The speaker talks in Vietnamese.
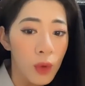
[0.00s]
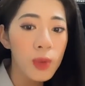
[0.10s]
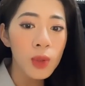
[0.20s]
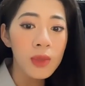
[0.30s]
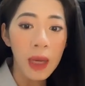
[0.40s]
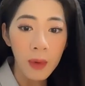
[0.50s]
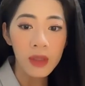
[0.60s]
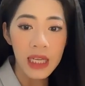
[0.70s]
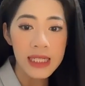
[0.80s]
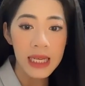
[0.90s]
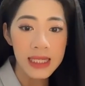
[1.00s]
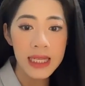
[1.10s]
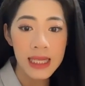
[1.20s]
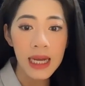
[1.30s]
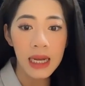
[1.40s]
Vùng trũng thấp có thể sẽ
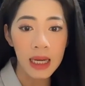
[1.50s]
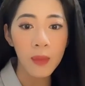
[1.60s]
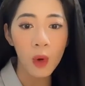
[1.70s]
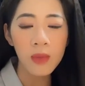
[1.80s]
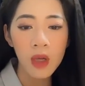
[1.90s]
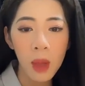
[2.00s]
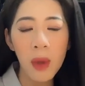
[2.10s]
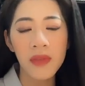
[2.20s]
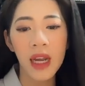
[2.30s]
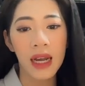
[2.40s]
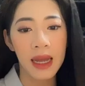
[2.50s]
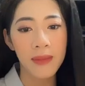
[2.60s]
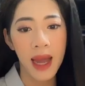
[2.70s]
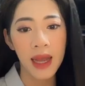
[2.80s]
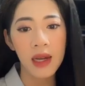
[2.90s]
xảy ra cả ngập úng nữa bởi vì là
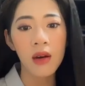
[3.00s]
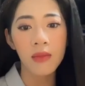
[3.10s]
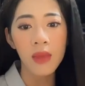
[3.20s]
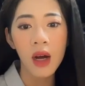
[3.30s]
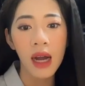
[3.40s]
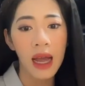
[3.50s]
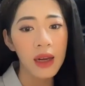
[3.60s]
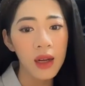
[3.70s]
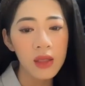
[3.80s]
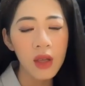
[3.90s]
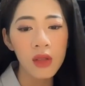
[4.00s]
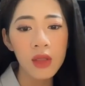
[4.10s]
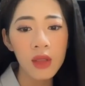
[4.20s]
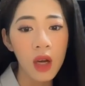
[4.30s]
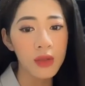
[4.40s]
ngày mai lượng mưa khá lớn, có
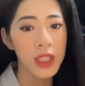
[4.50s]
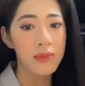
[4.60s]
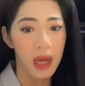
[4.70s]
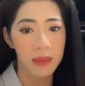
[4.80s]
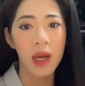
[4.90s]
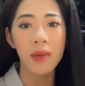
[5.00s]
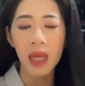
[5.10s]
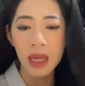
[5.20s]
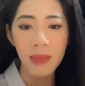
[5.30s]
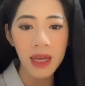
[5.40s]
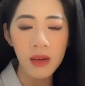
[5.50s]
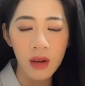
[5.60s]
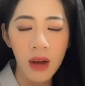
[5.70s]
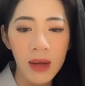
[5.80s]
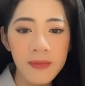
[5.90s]
những nơi còn trên 70mm nữa
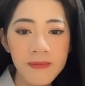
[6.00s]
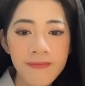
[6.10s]
cô ạ.